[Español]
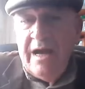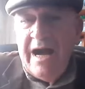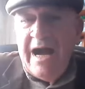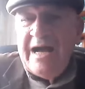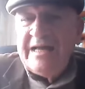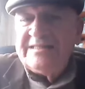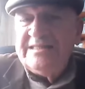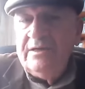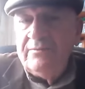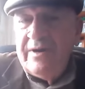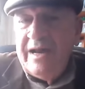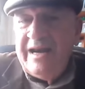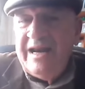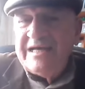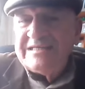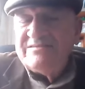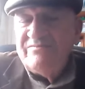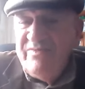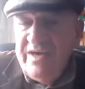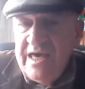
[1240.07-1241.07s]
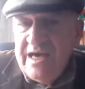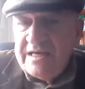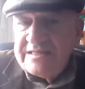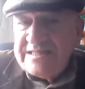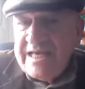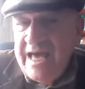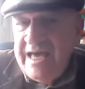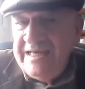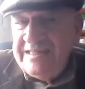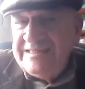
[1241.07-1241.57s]
a activar las
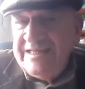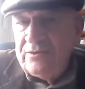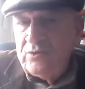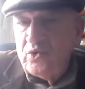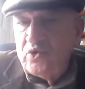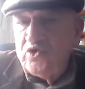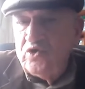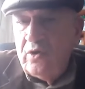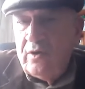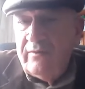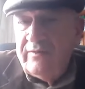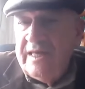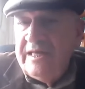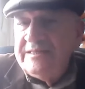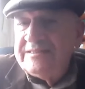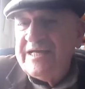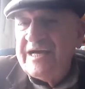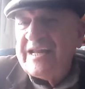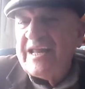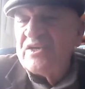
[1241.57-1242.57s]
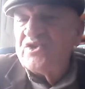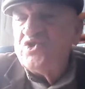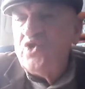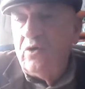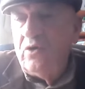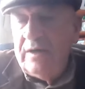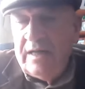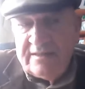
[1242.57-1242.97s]
vías e instituciones de integración